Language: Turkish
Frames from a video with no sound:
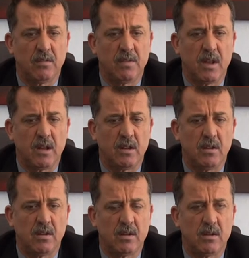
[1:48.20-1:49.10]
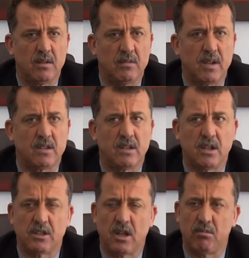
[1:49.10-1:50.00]
ve e,
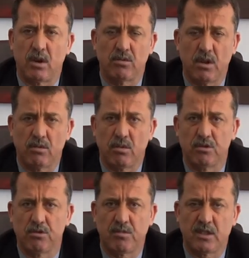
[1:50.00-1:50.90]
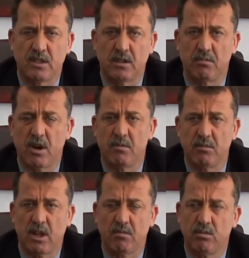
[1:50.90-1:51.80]
vatandaşta mağduriyet oluşturması
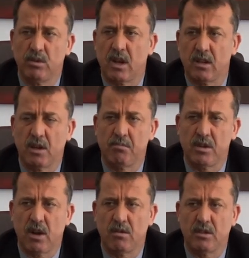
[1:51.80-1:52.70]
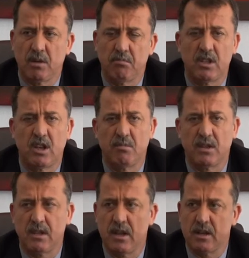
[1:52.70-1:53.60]
bakımından bunların da bir an önce
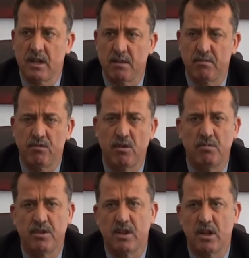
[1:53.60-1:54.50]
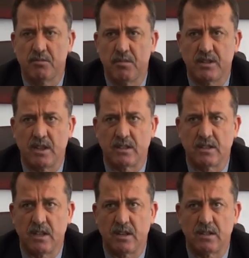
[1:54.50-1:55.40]
bitirilmesiyle ilgili yoğun bir çalışma
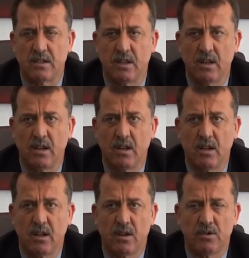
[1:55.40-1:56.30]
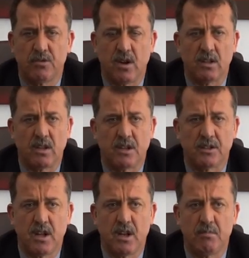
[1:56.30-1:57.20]
içerisindeyiz. Şu anda
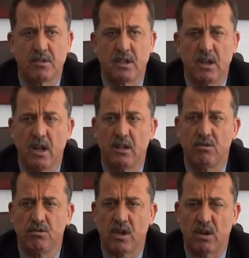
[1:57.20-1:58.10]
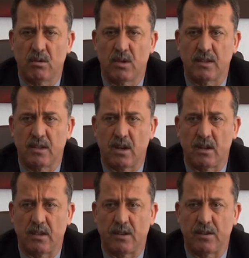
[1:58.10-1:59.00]
şehrimizin en ücra noktasına
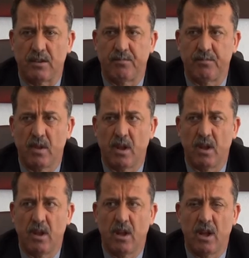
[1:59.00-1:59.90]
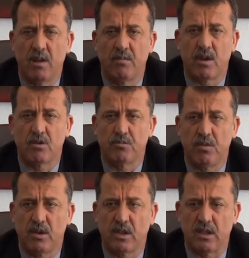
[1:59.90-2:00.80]
kadar, en varoş
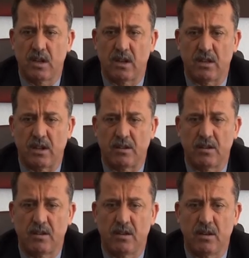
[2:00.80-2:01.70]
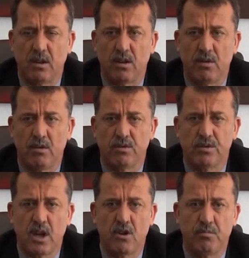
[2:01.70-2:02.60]
bölgesine kadar,
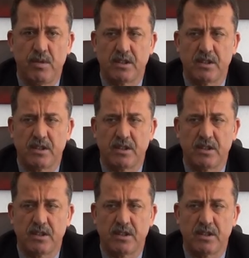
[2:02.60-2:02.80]
üç ev,